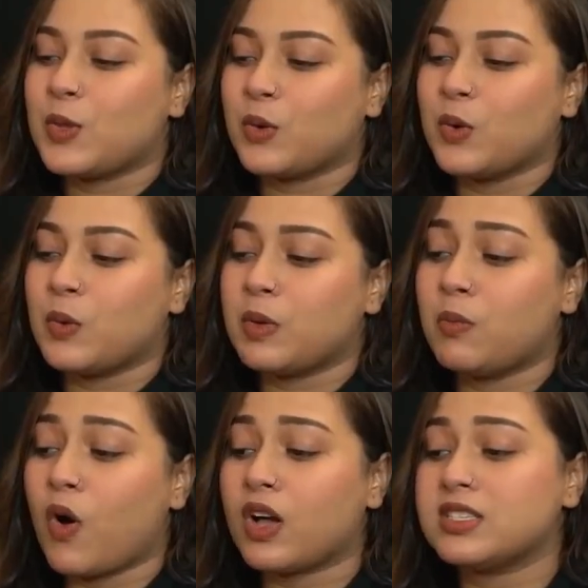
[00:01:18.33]
तो
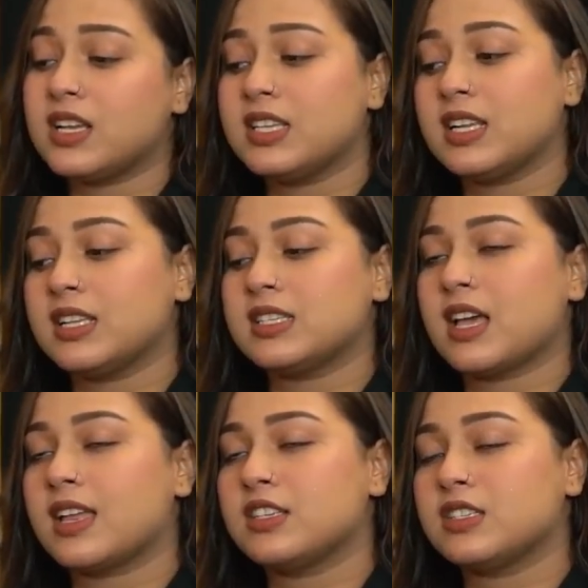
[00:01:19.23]
फिर बहुत जल्दी जल्दी
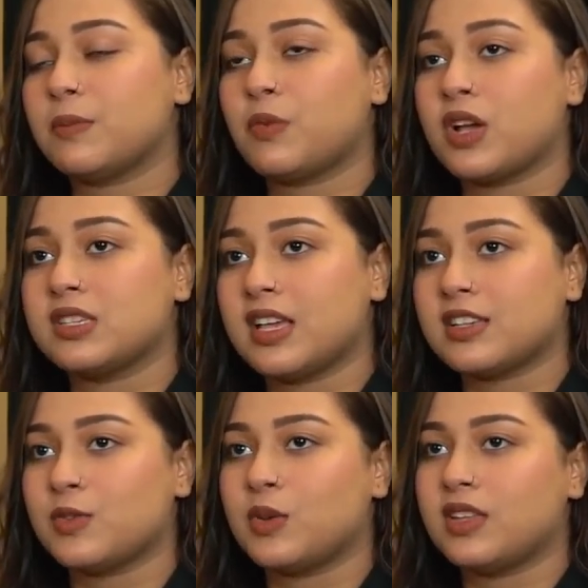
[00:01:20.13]
सारी चीज़ें
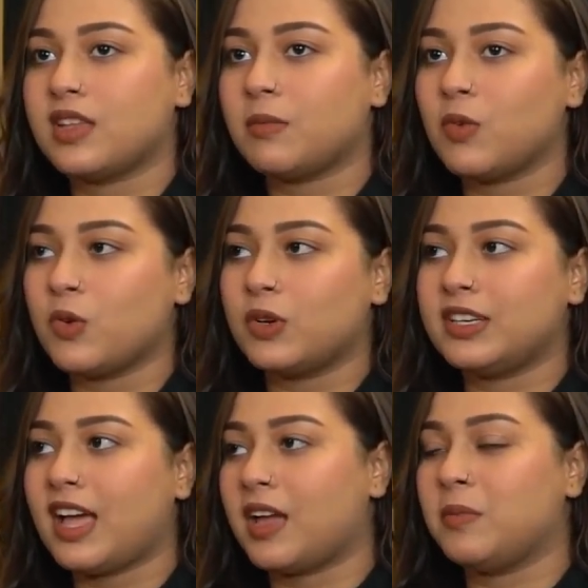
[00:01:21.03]
प्रोसेस हो रही थी हम लोगों को
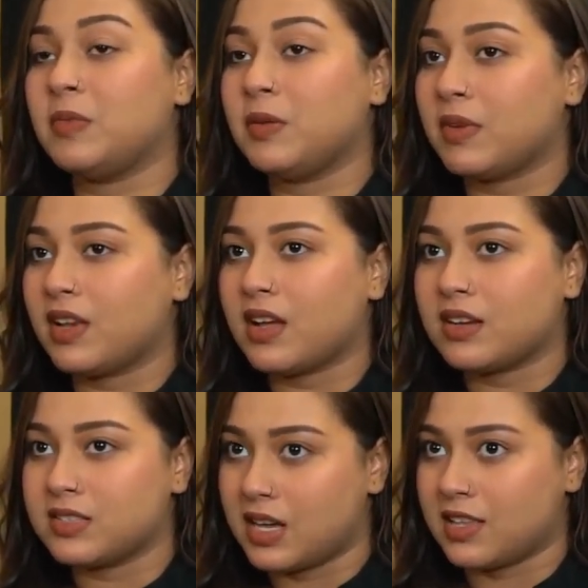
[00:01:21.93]
टाइम नहीं
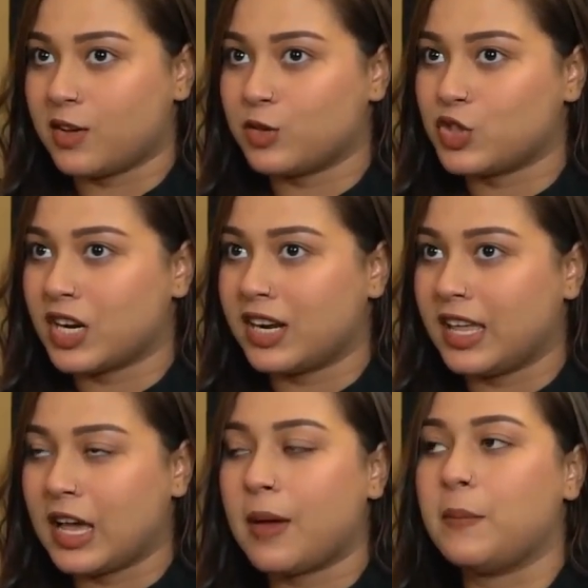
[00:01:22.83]
मिला ज़्यादा कुछ
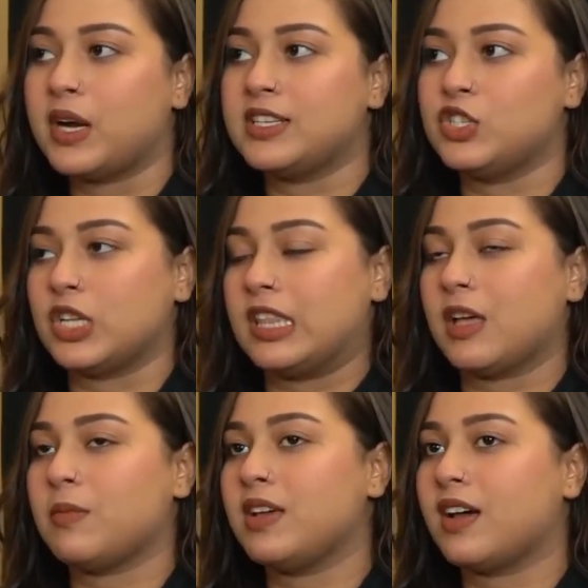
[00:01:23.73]
करने का बट
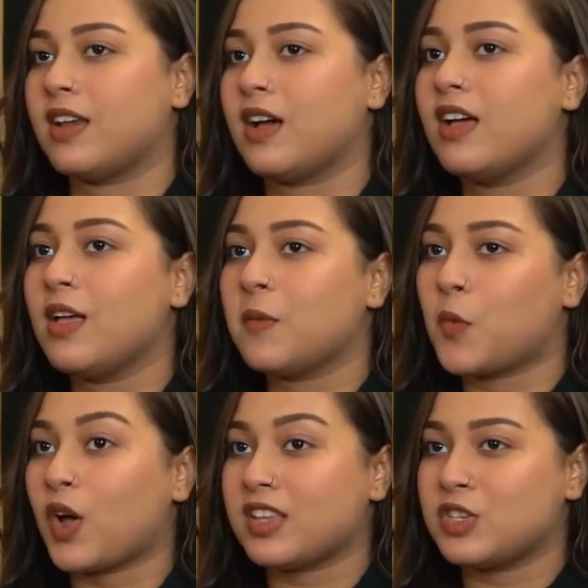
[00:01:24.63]
जितना भी करा
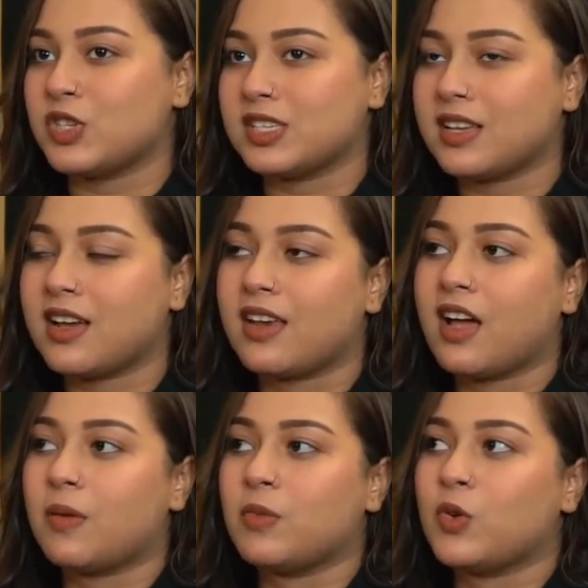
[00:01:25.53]
बहुत अच्छे से
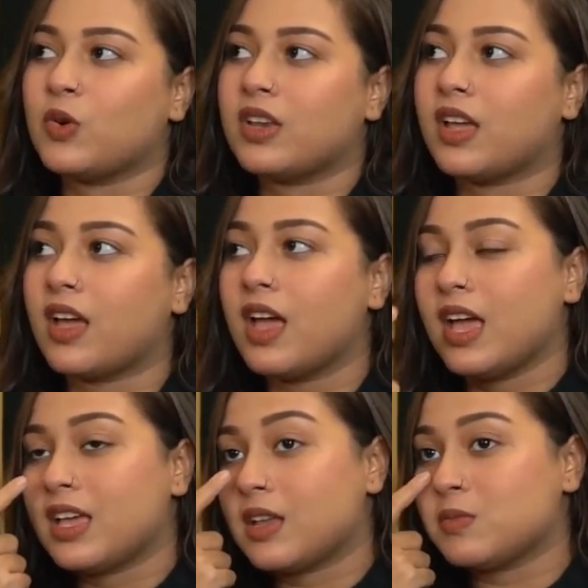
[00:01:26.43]
करा हम लोगों ने
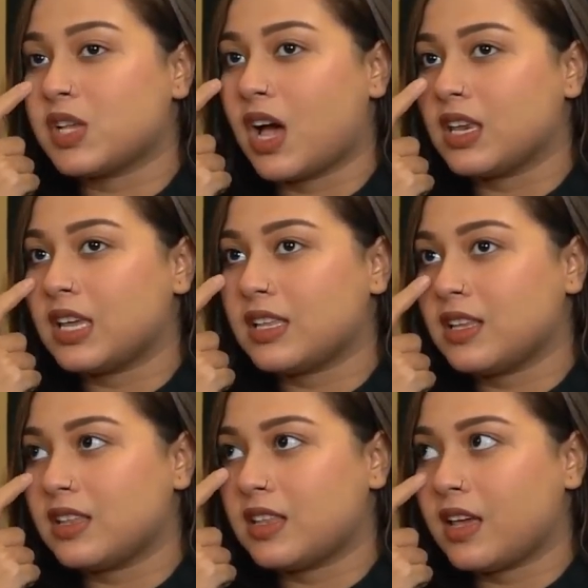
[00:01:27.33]
रमज़ान के
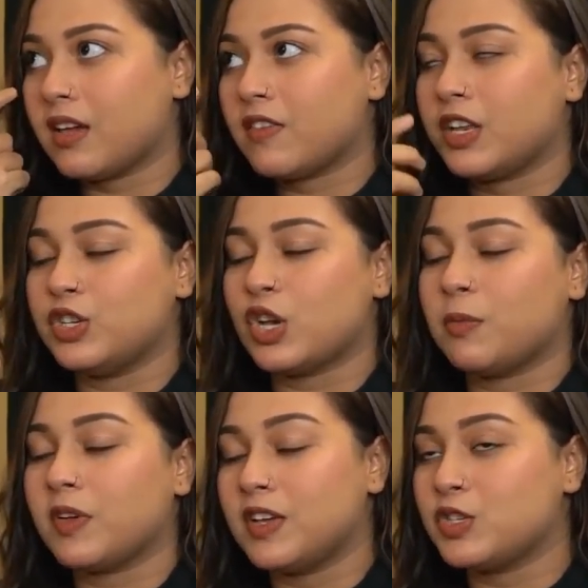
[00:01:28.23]
दिन थे
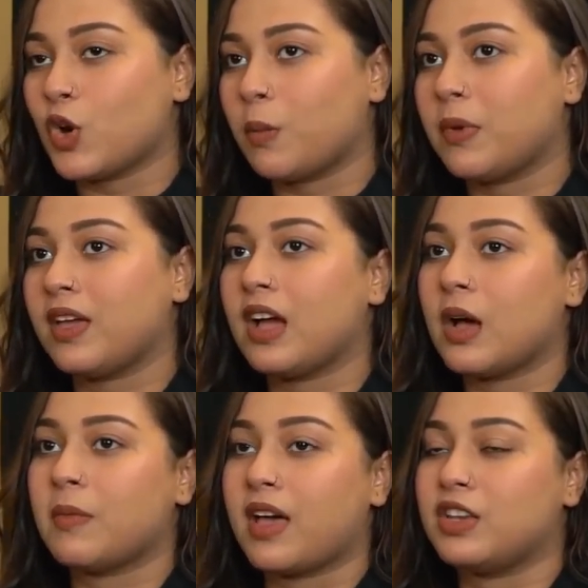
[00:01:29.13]
वरीशा की शॉपिंग
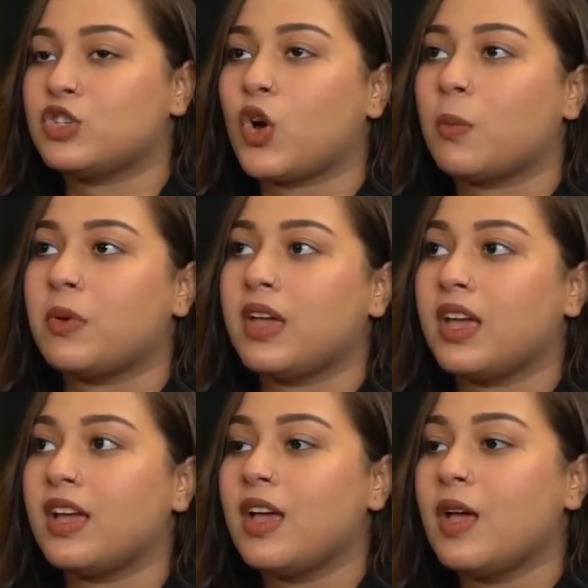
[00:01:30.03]
हमारी शॉपिंग